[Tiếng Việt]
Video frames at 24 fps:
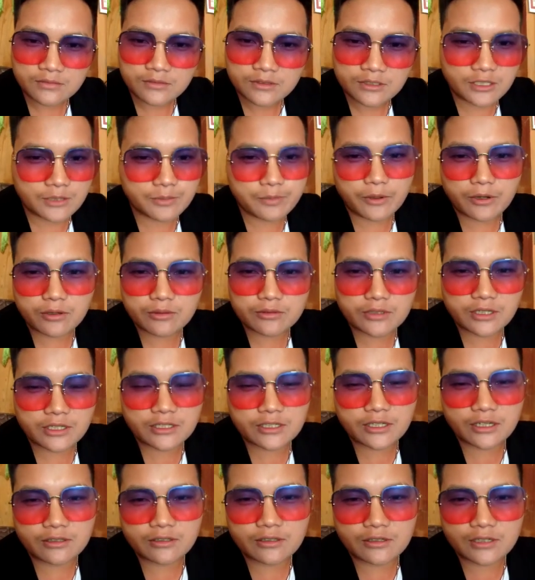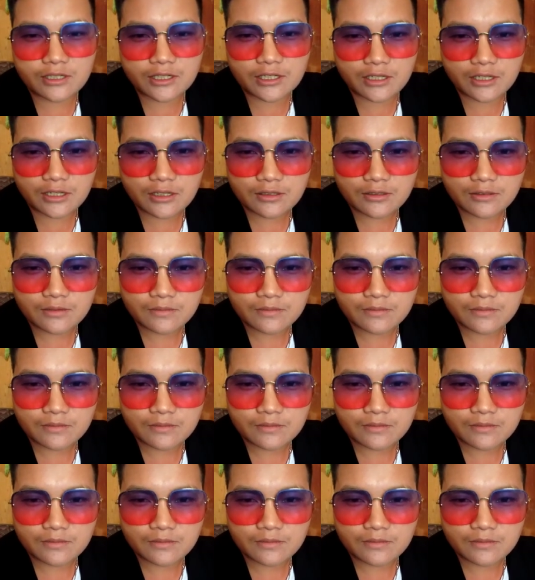chỉ bỏ lú tàu chả từ đi nè